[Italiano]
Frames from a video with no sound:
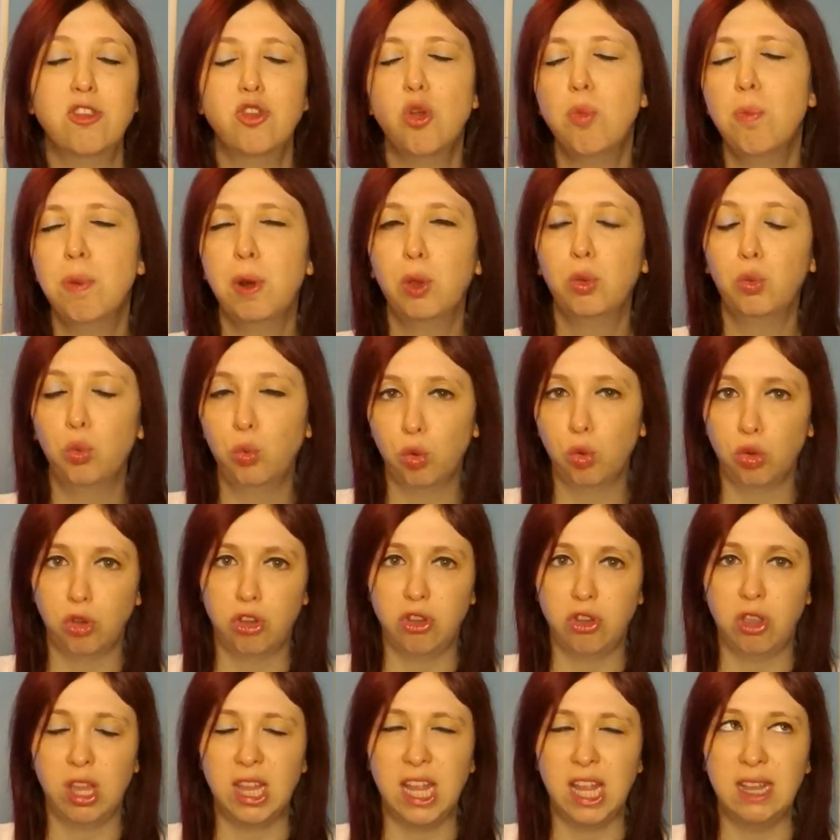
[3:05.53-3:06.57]
soprattutto
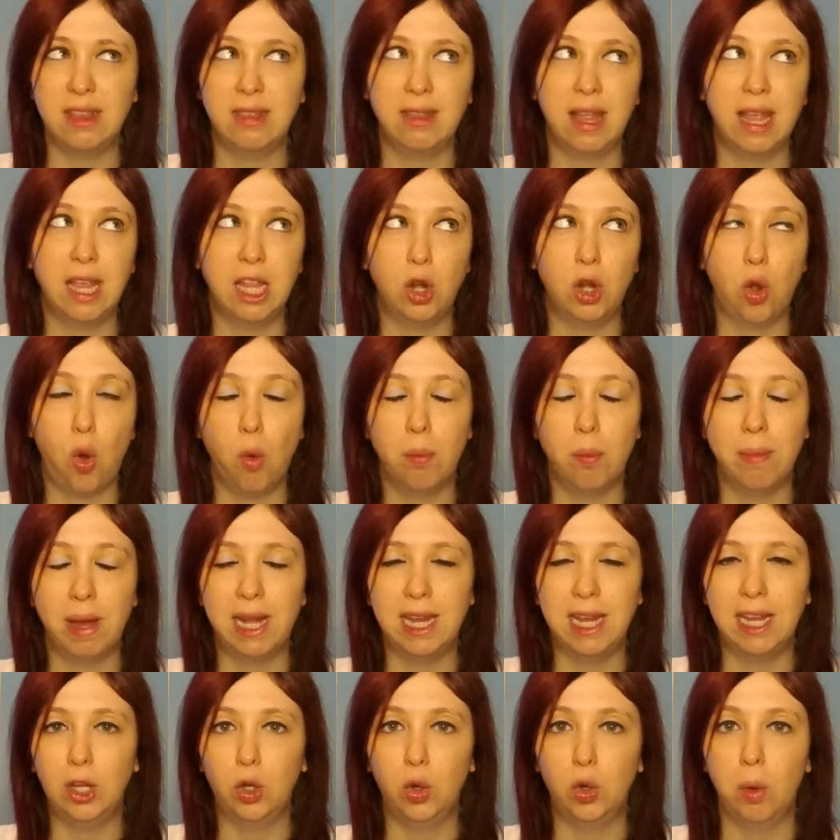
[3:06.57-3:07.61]
se sei dei
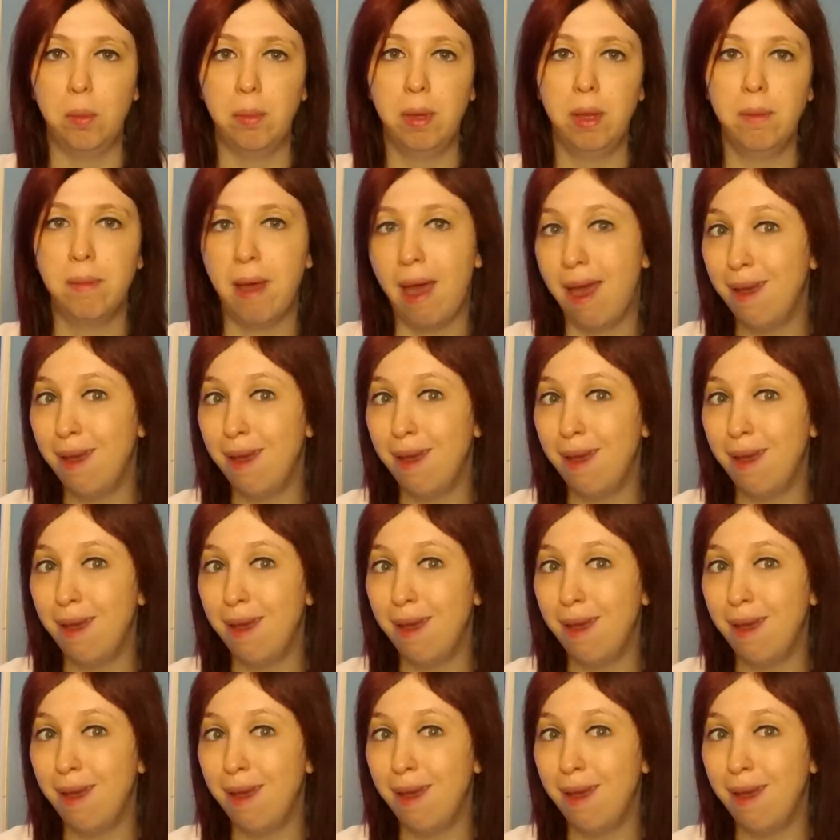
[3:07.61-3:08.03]
teinomani come